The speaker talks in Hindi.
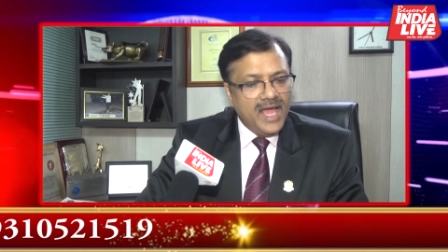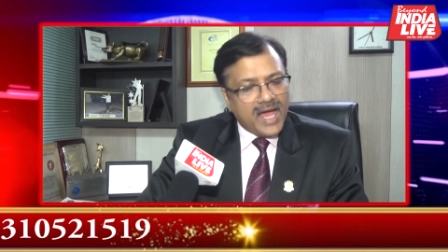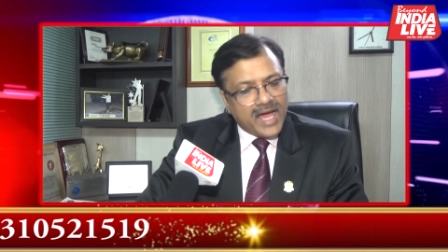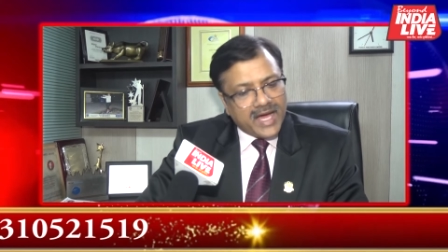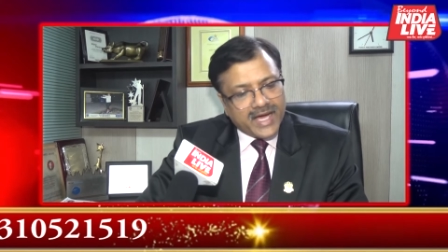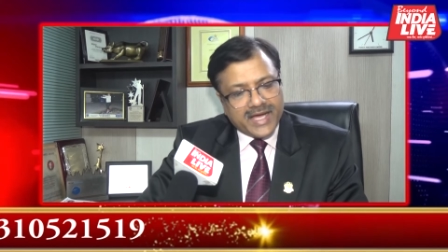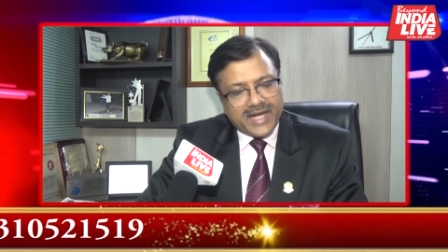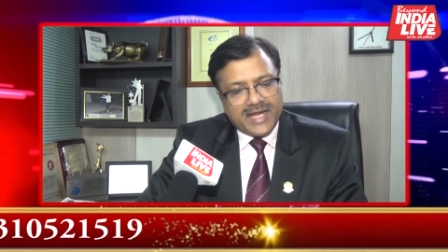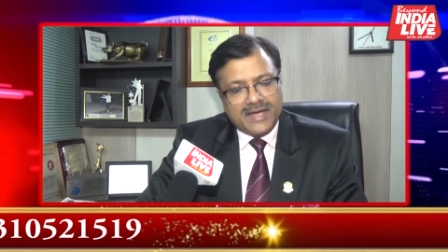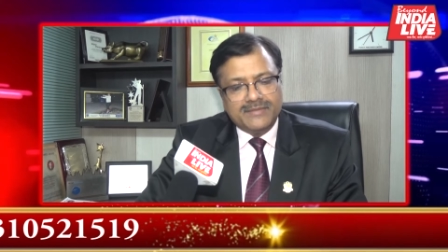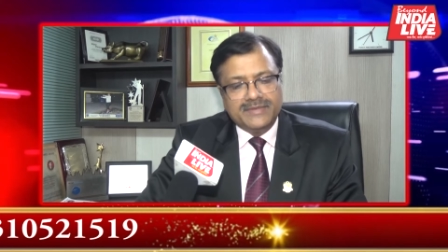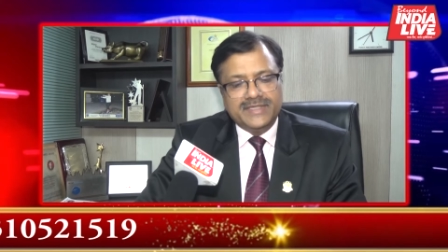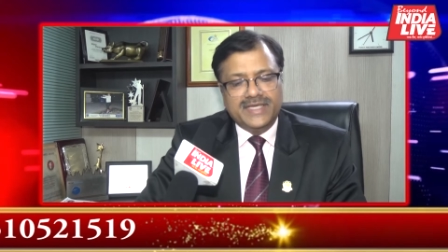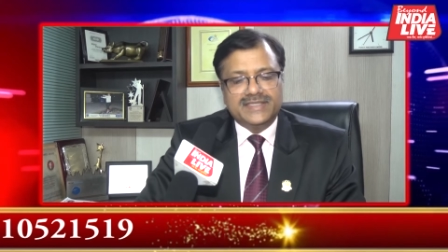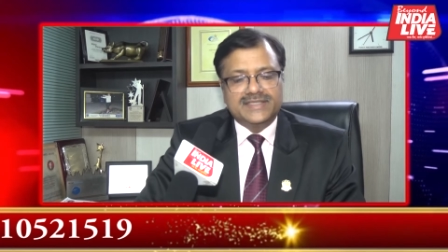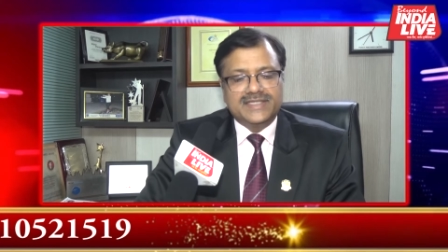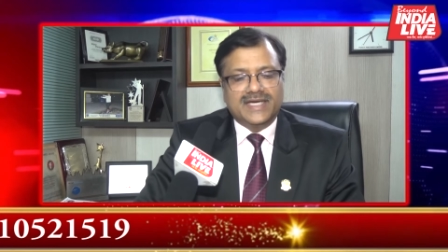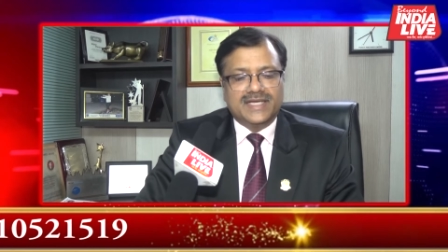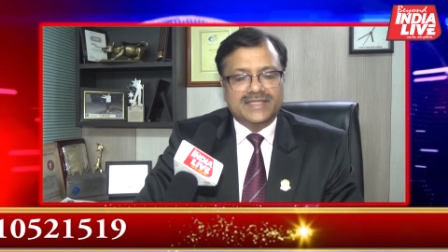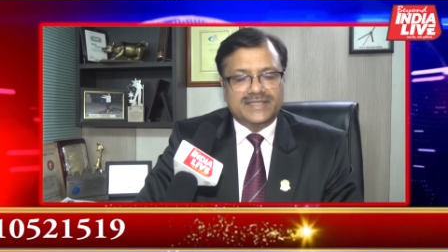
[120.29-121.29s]
अगर हम ये
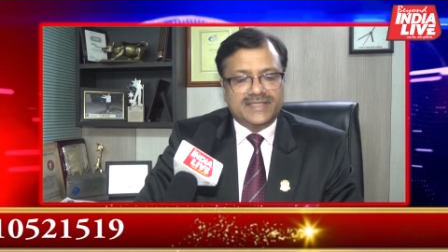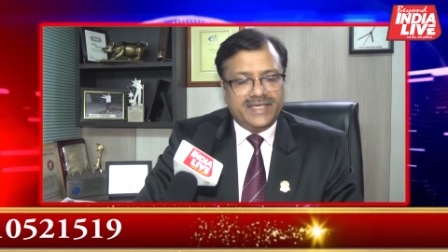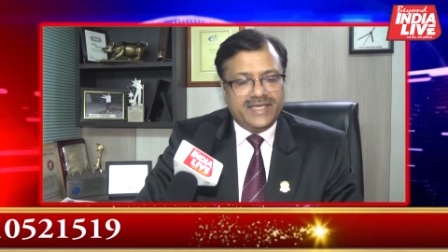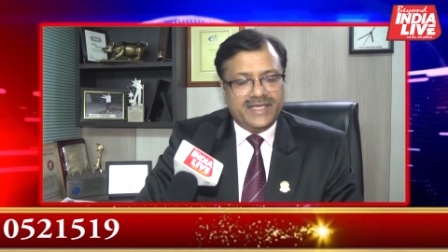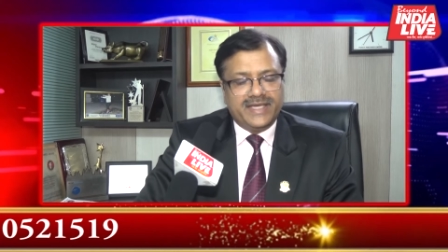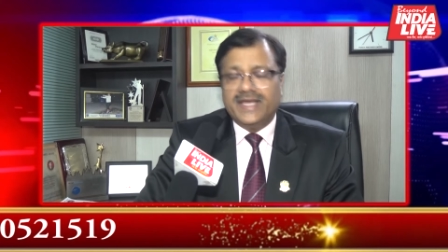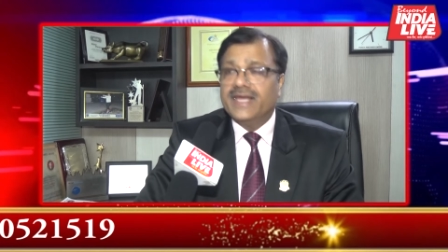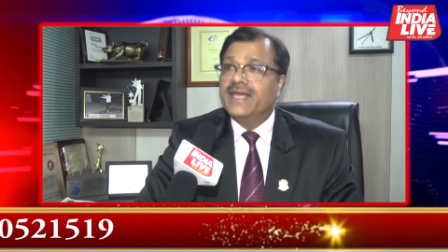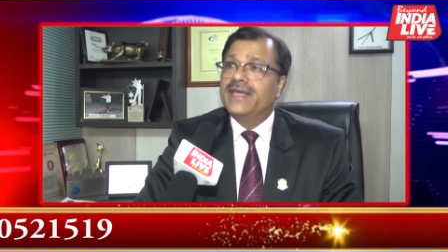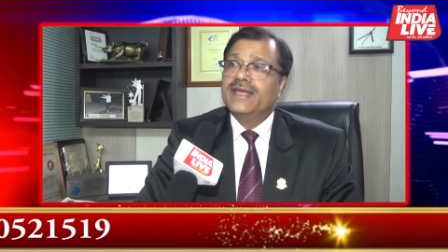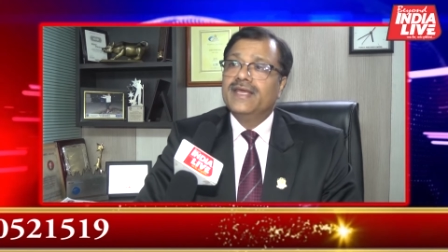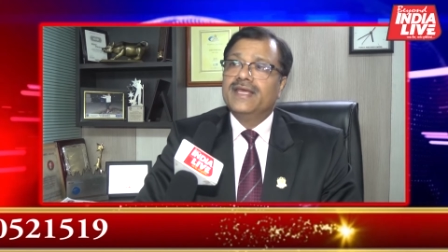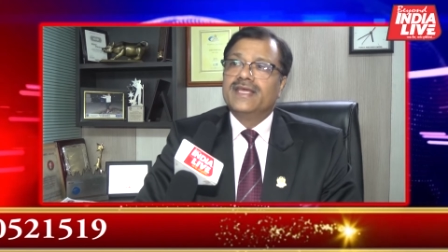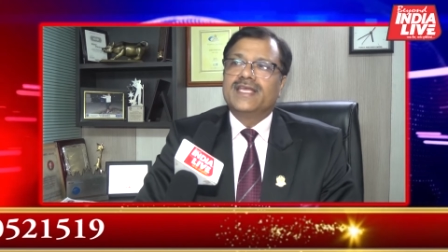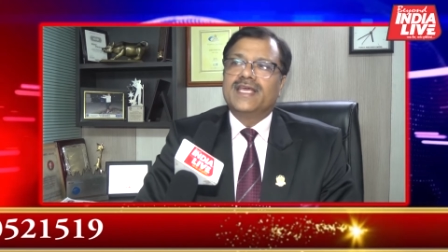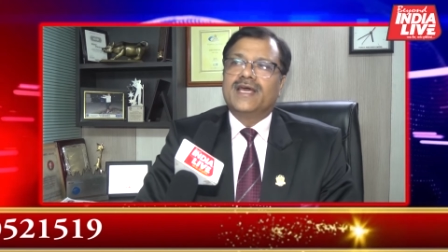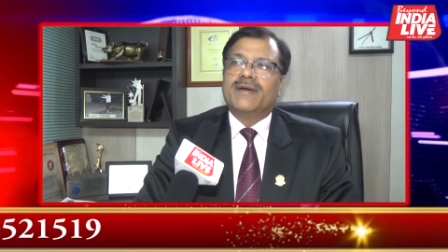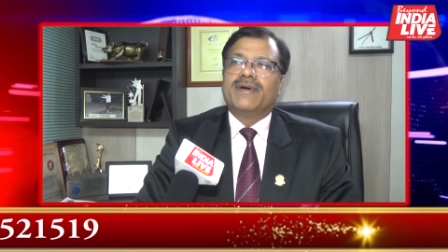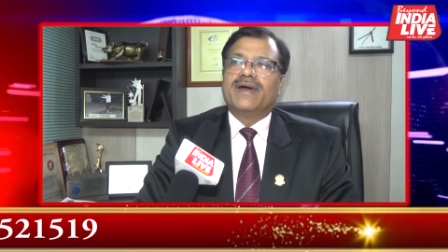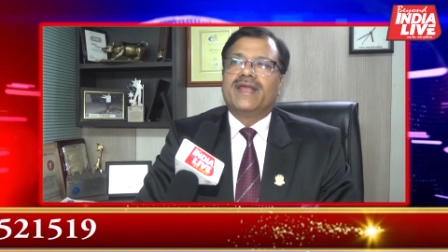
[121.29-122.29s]
चाहते हैं
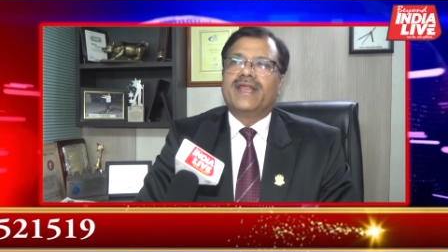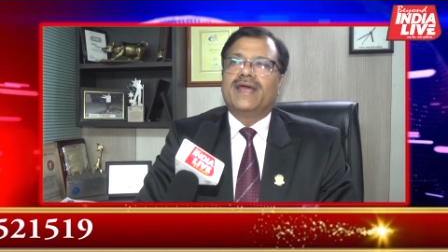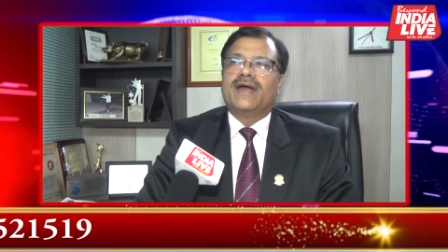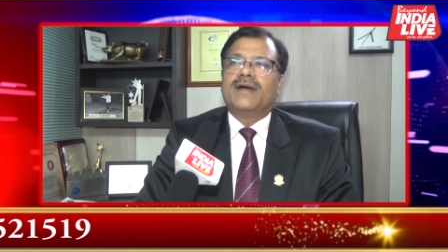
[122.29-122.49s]
कि हमारे